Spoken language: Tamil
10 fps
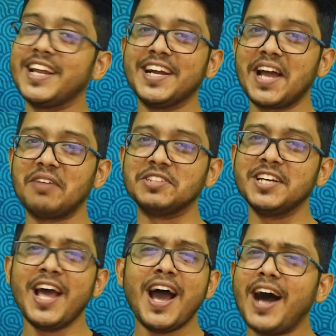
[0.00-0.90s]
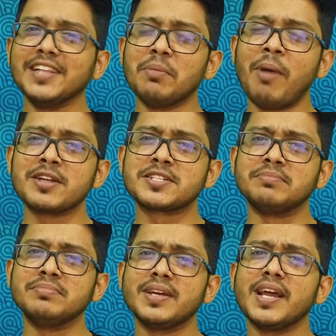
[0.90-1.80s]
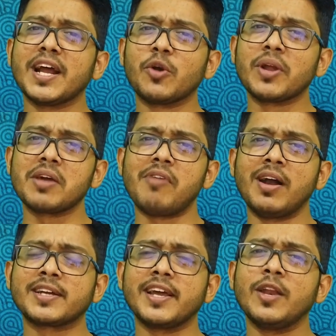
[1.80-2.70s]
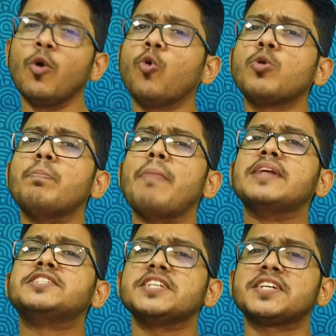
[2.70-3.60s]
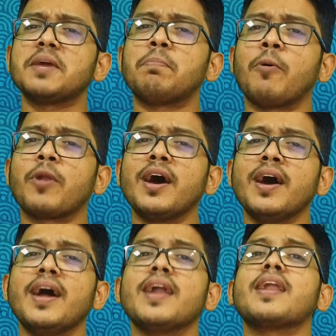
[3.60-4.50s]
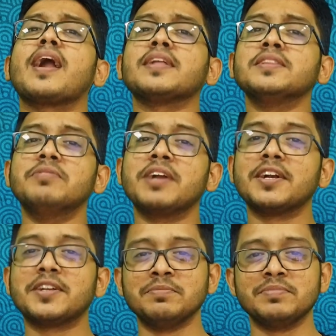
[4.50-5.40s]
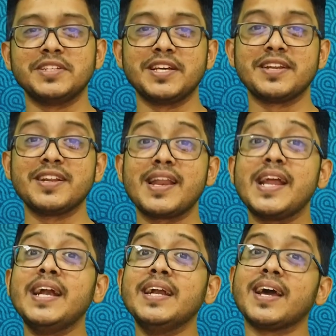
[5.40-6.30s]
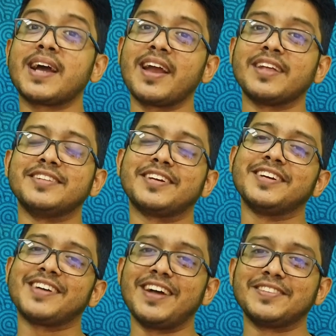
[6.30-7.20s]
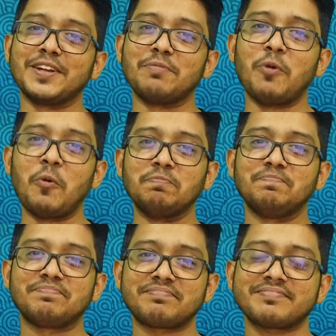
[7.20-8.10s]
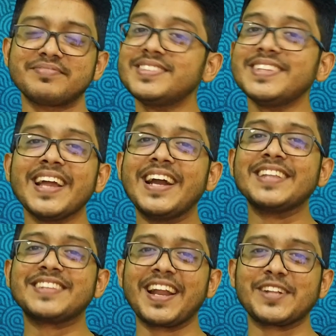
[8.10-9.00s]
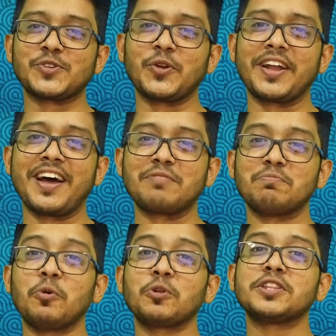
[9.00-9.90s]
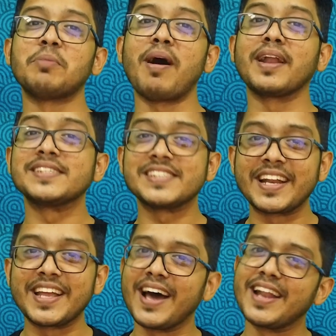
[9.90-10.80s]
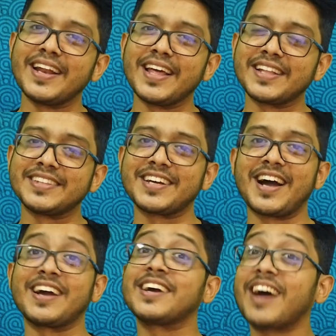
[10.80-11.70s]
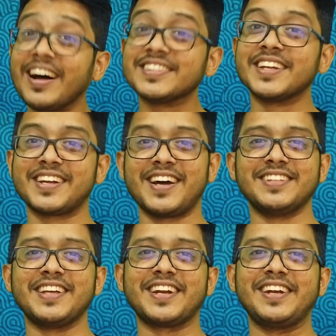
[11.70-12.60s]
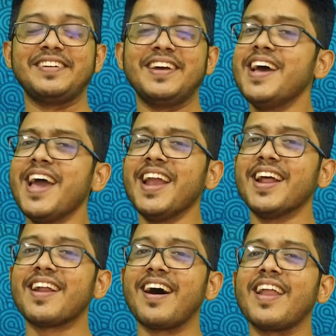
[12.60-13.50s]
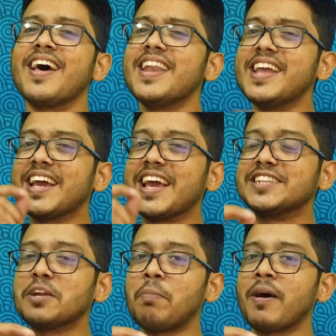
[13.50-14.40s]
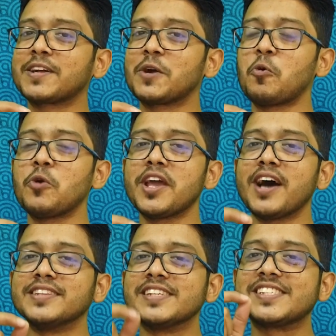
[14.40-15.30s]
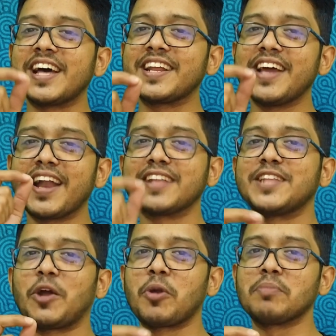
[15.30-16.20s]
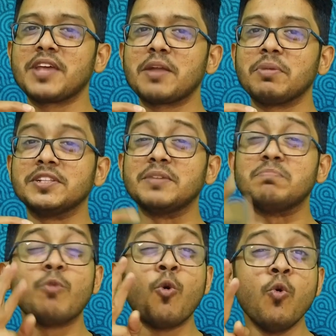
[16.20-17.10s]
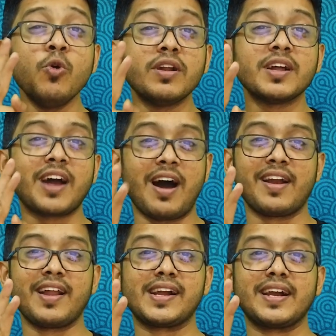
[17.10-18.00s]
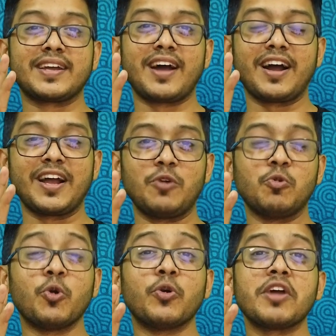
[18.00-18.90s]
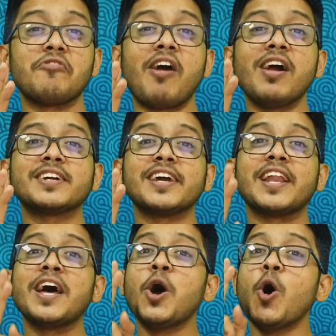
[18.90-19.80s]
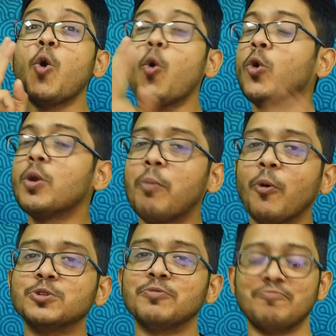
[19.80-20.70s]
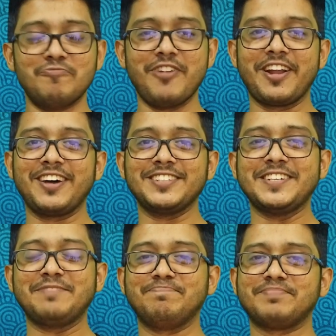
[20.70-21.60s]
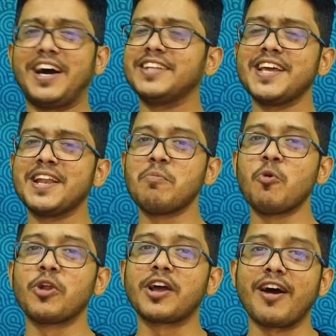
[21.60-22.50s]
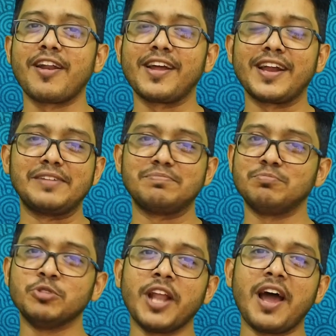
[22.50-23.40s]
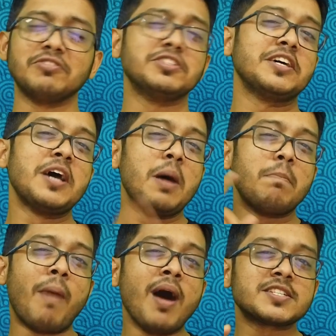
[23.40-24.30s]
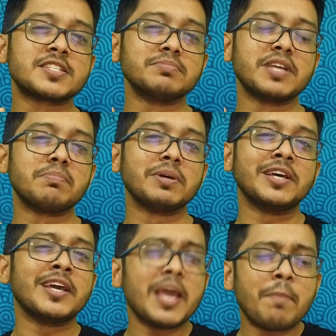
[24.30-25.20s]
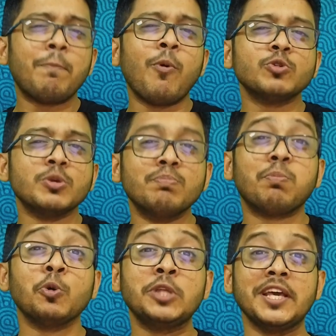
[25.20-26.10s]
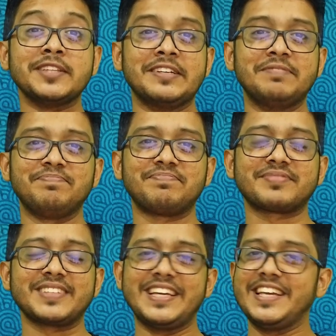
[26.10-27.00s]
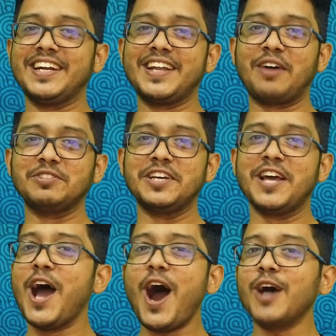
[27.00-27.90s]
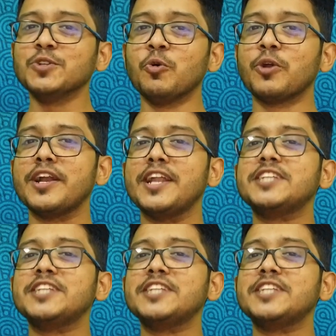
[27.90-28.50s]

இரண்டாவது அந்த மாற்றம் எங்களுடைய வாழ்க்கையில் ஒரு மேஜிக்கை போல நடந்து விடட்டும் என்று நீண்ட காலத்துக்கு காத்திருப்போம் எழுத்தாளர் சொல்கிறார் பொருத்தமான சரியான நேரத்துக்காக காத்திருக்காதீர்கள் ஏனென்றால் நீங்கள் எதிர்பார்க்கக்கூடிய அந்த சரியான தருணம் என்பது மூன்று காரணங்களுக்காக உங்களுடைய வாழ்க்கையில் ஒருபோதும் வராது அது என்ன மூன்று காரணங்கள் முதலாவது மாற்றம் என்பது எப்போதும் புதியது இரண்டாவது அது ஒரு